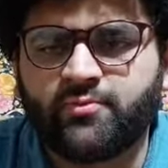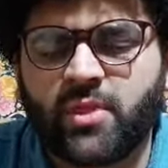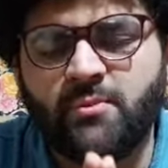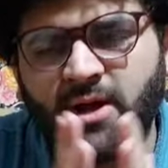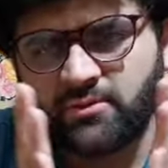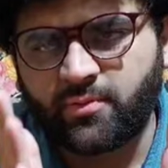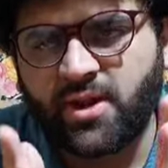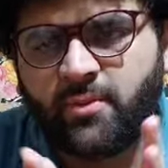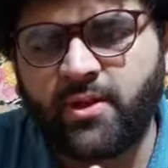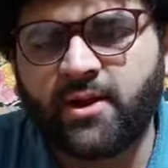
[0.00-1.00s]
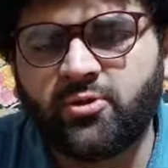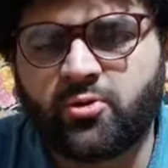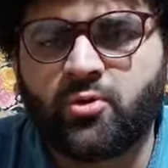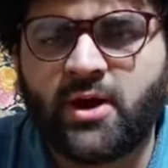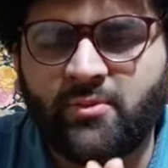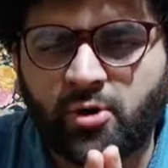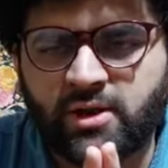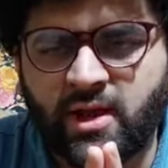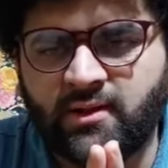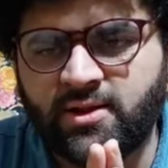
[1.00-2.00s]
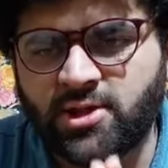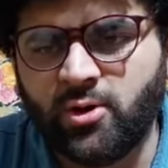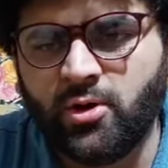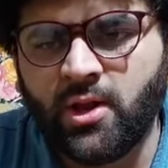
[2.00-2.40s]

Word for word: ये बात मैं पहले भी कर चुका हूँ रेड बॉल खेलने चलो